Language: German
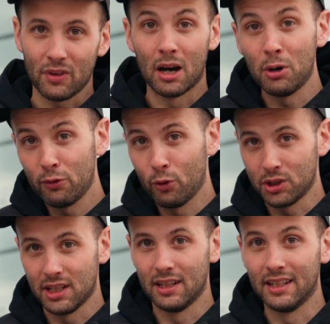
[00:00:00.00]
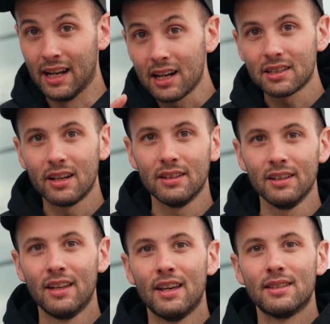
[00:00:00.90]
aber auch Vorteile. Die Nachteile
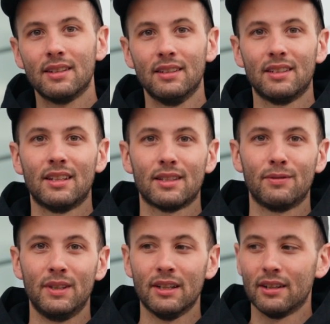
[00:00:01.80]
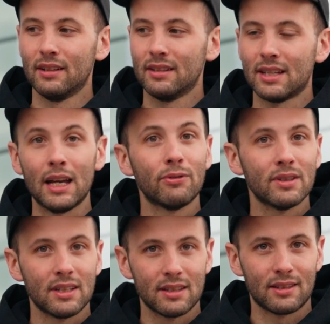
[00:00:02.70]
sind, dass wir
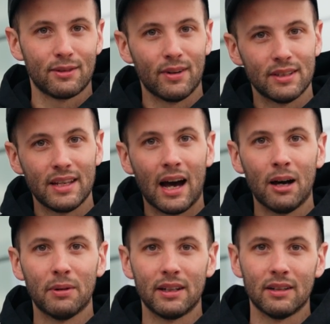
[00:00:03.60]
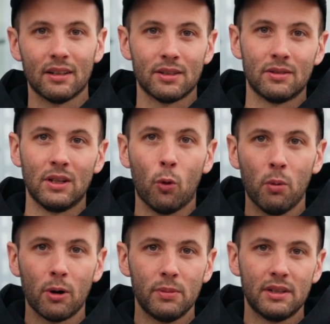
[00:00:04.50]
zeitversetzt quasi arbeiten. Also die
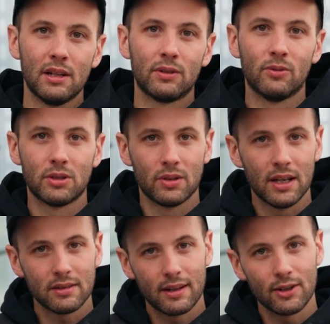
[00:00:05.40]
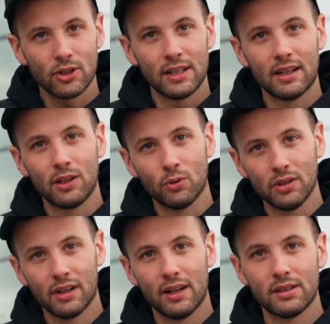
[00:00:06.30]
obere Bildhälfte wird zuerst dargestellt, dann die
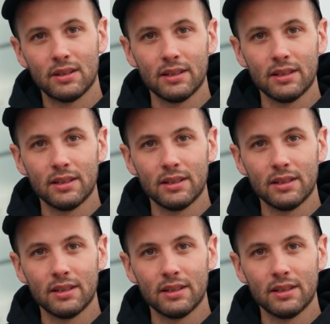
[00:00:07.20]
untere als